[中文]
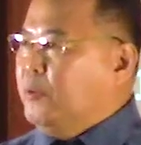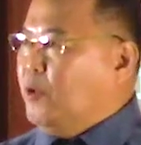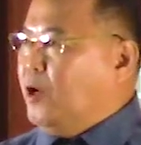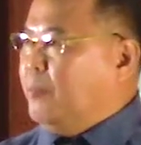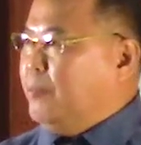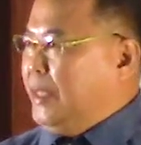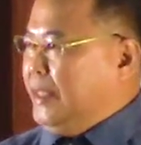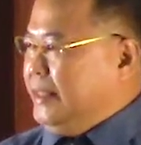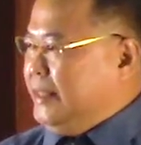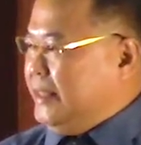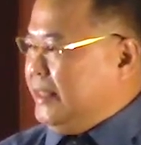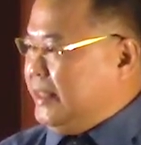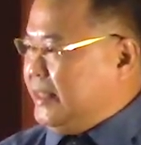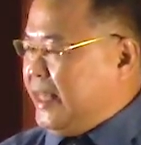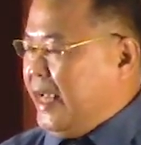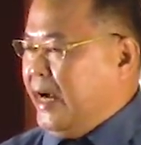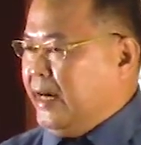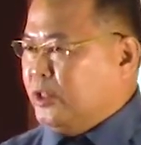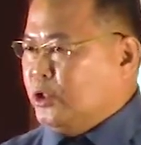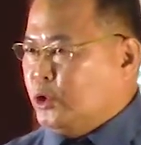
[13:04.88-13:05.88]
我们
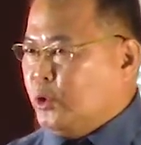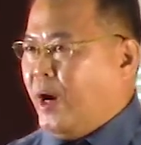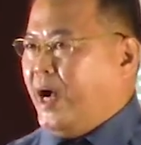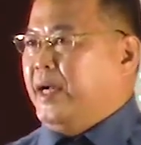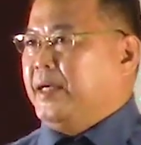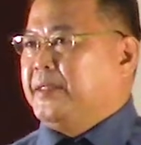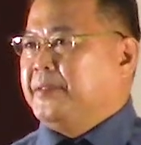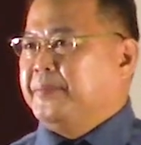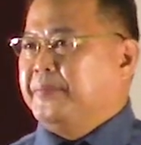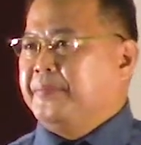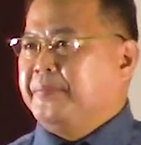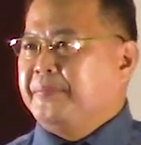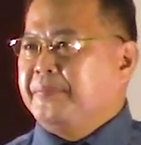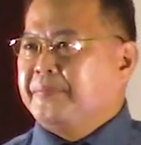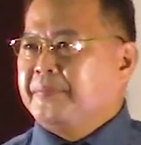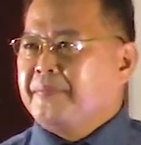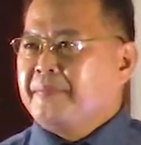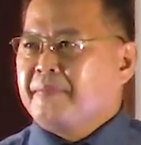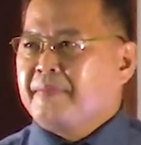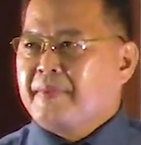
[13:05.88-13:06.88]
强
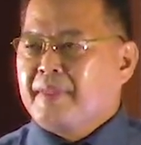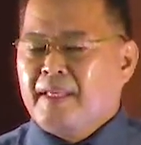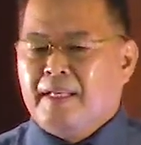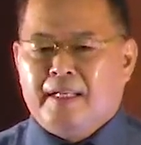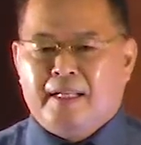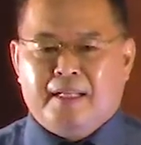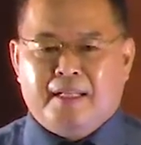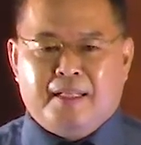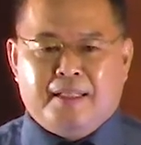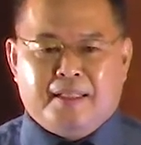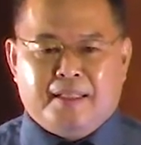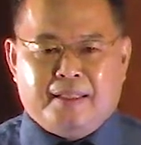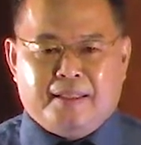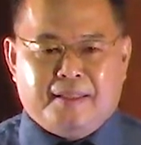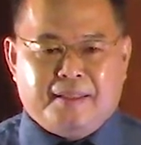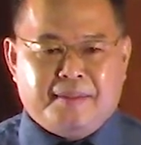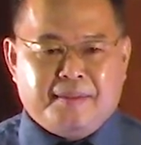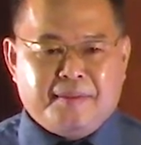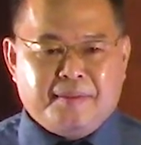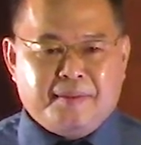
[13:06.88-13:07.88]

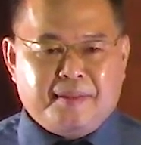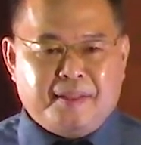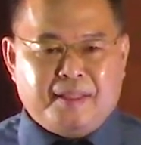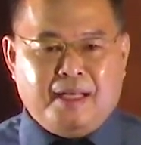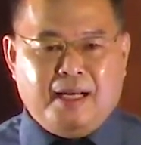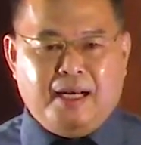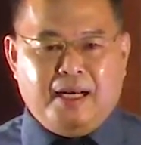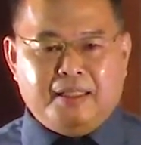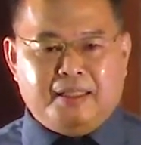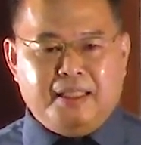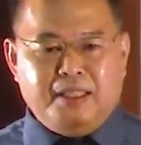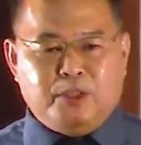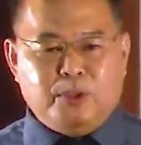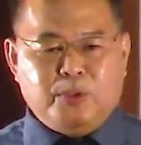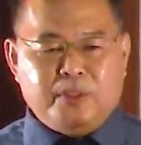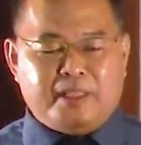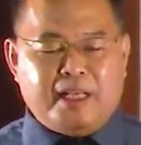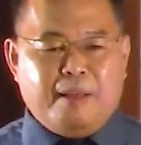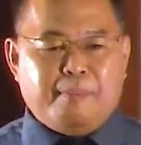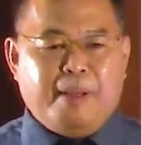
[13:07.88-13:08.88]
壮。”那弟
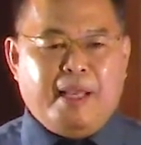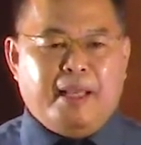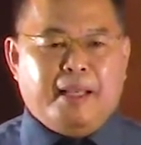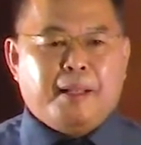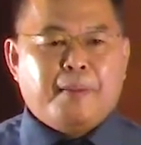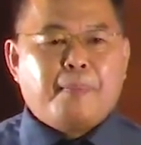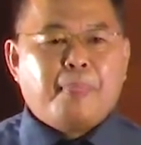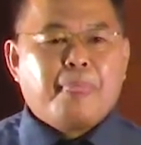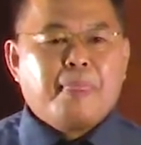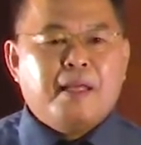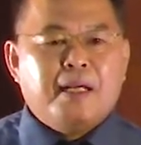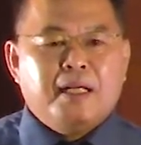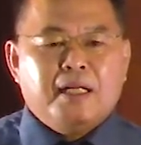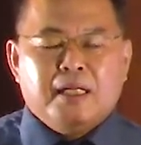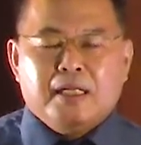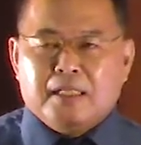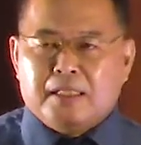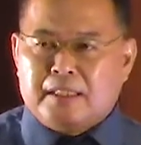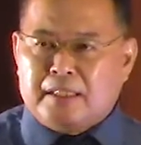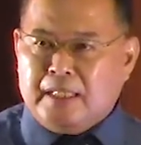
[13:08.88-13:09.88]
兄姐妹，
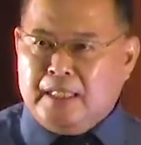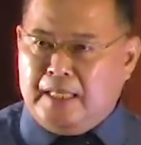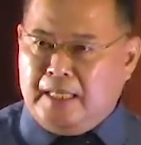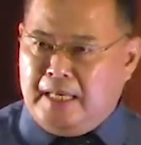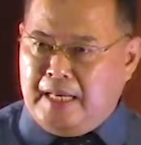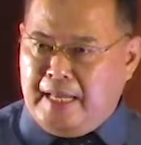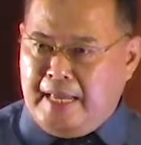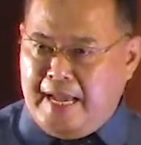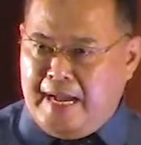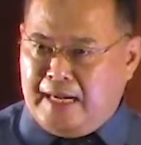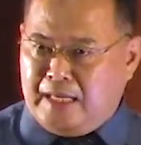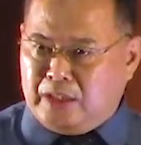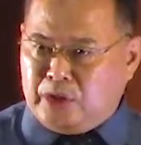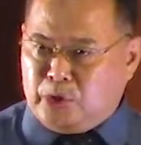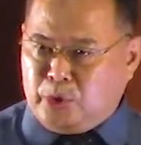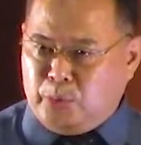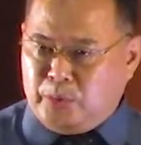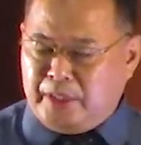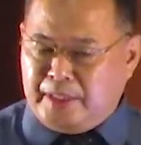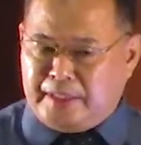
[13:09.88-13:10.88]
这两
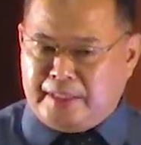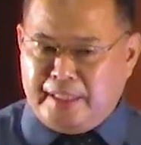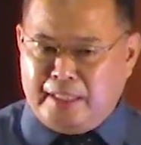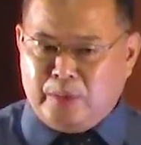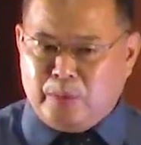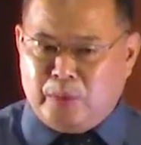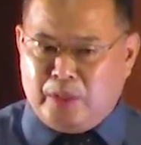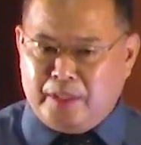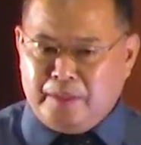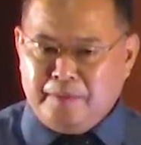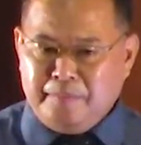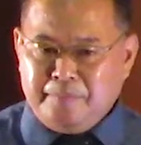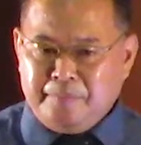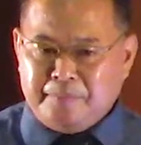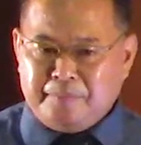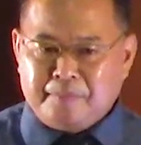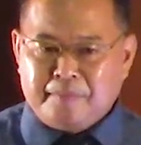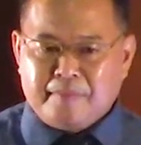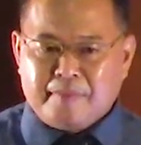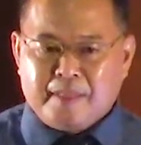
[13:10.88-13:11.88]
处的经文，
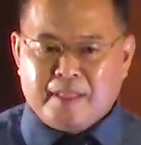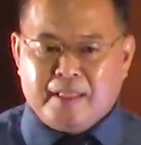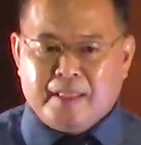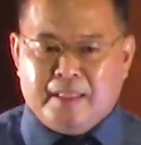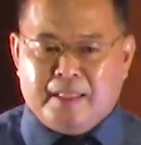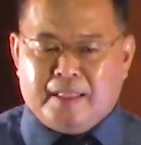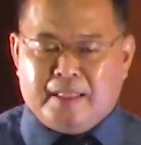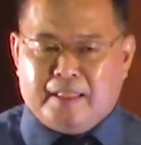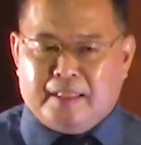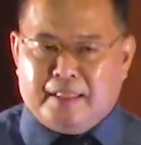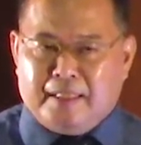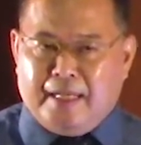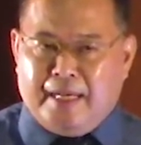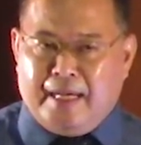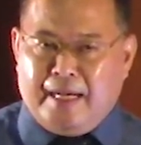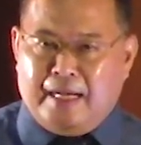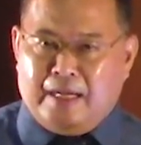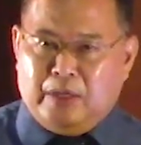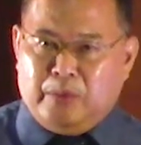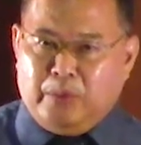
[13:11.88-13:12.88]

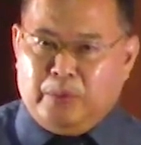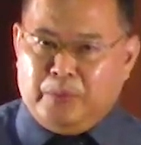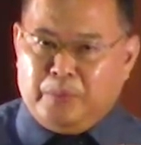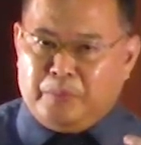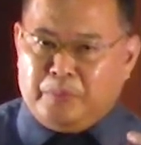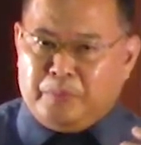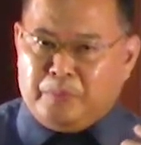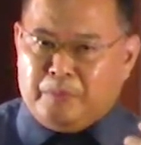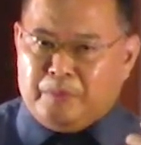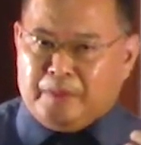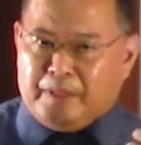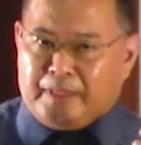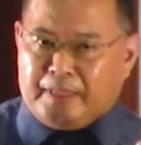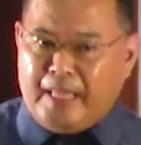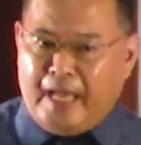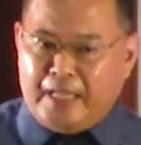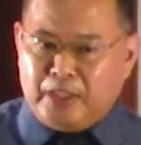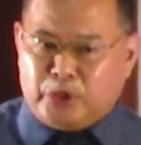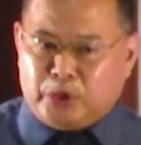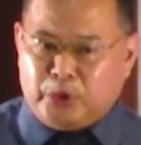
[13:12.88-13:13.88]
那
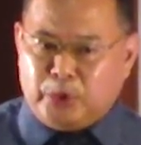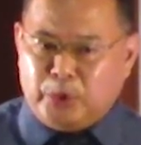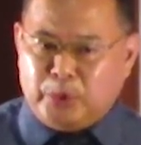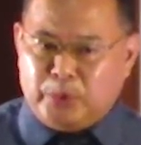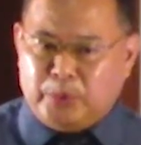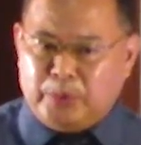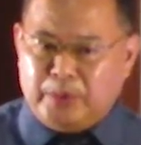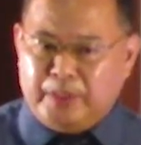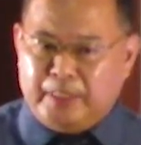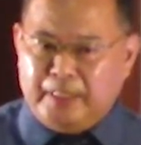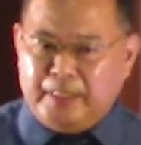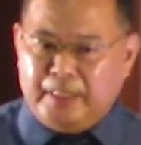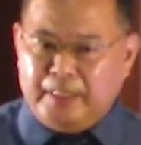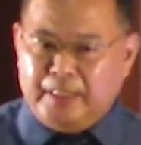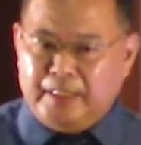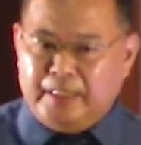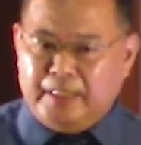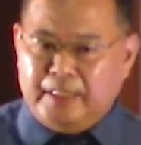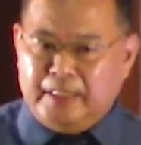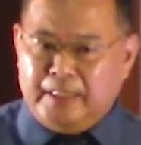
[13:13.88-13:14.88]
带出
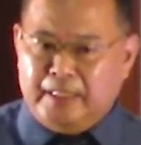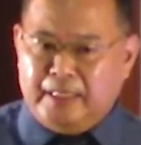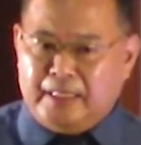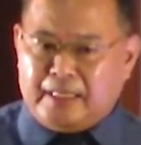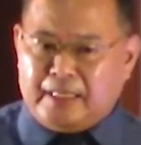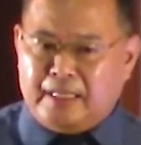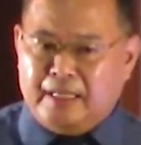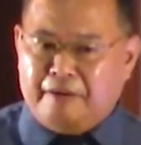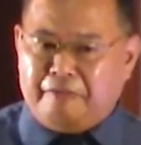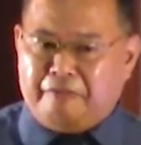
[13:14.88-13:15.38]
一个